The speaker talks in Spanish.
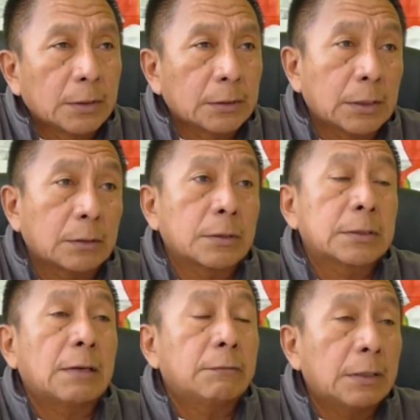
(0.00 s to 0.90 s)
Y tanto
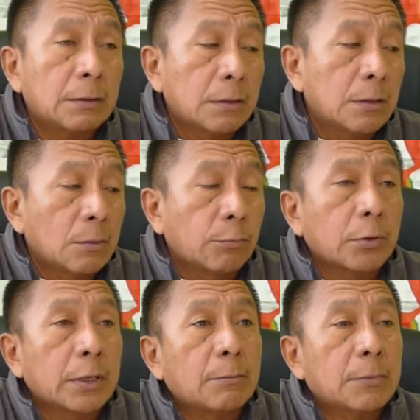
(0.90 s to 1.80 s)
así había
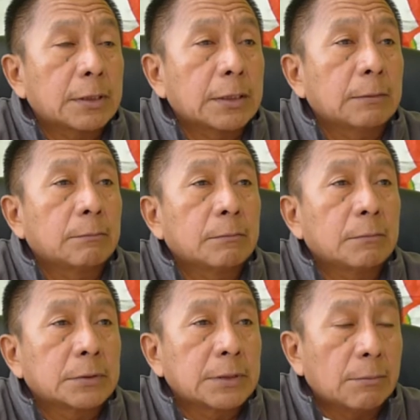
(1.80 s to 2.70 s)
programas que
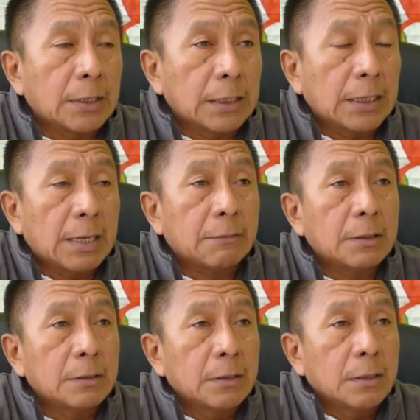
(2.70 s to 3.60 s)
se
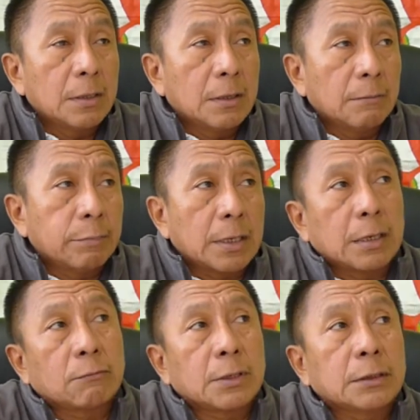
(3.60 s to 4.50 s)
manejaban
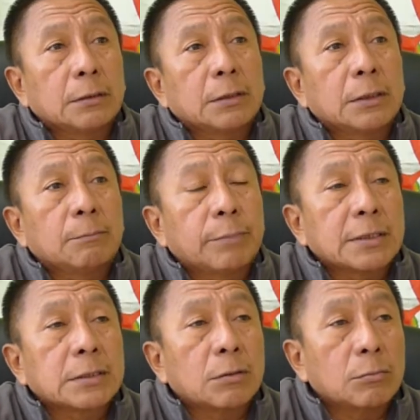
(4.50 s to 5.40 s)
para cuestiones de
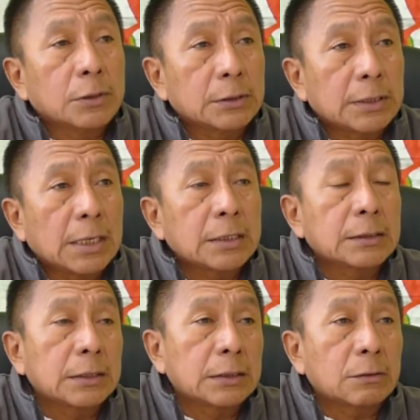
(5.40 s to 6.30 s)
empresa
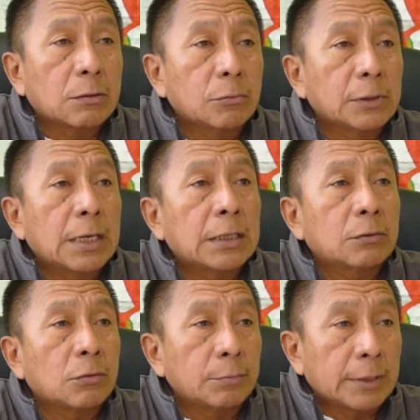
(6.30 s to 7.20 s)
comunitaria, tiendas comunales,
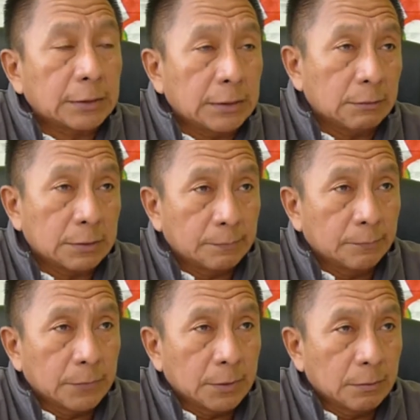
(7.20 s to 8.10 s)
cooperativas,
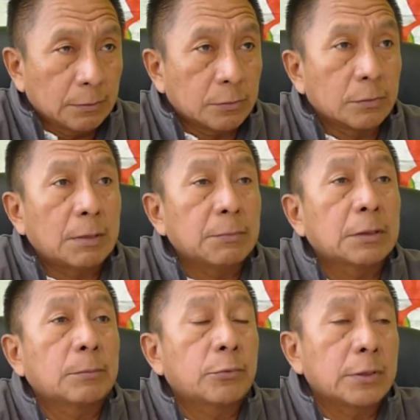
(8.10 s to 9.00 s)

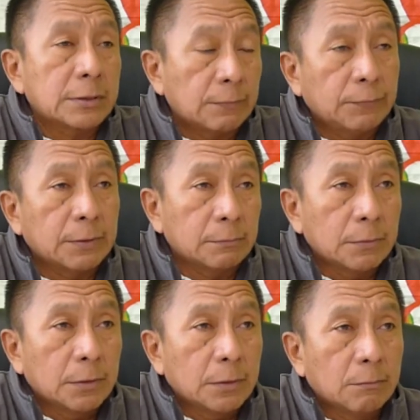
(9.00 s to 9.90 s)
solamente por ese fin.
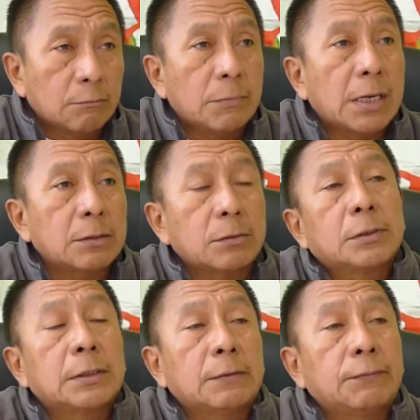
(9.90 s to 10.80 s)

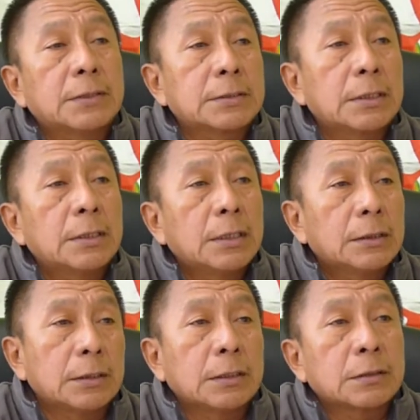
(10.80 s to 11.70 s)
Manos de defensa
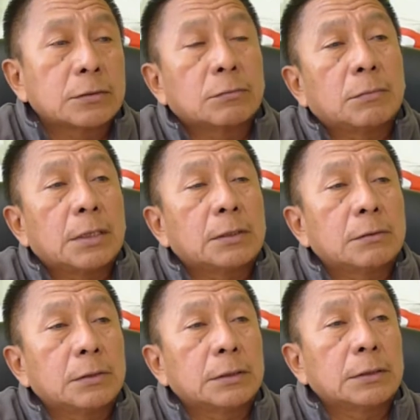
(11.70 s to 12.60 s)
de derechos
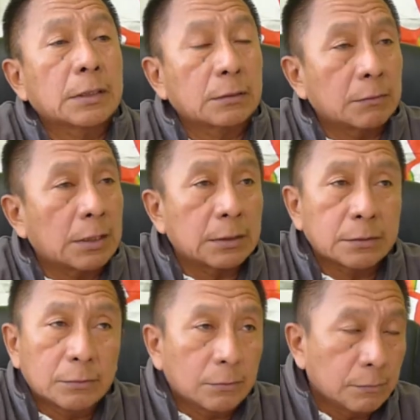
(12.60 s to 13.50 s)
humanos y
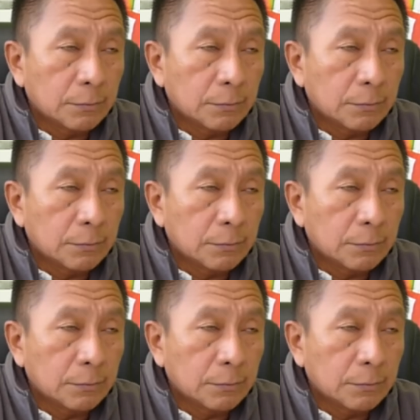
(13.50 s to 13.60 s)
territoriales, no